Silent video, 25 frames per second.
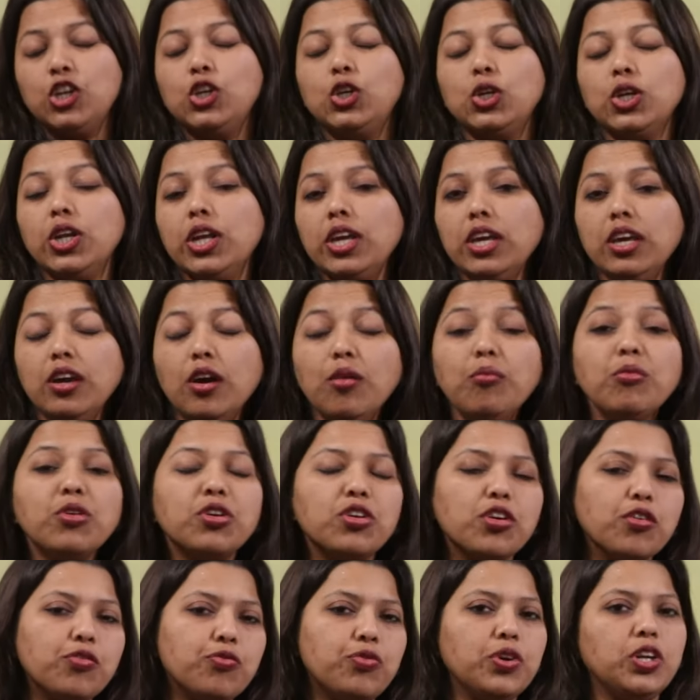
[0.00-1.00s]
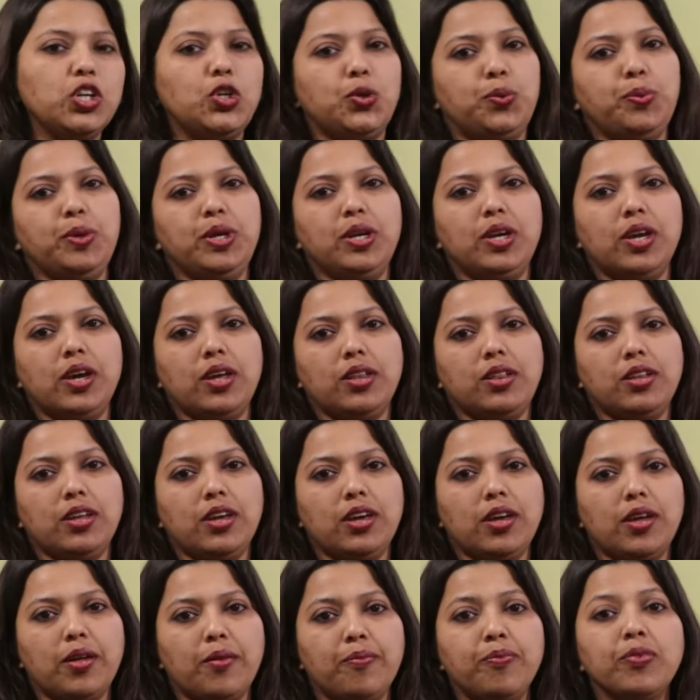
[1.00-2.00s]
जिन्हें कि हम रफेज भी कहते
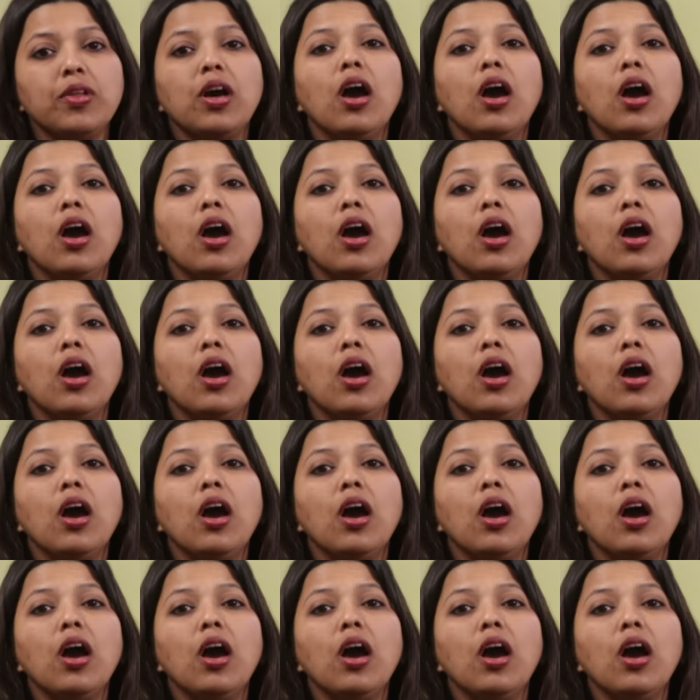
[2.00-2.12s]
हैं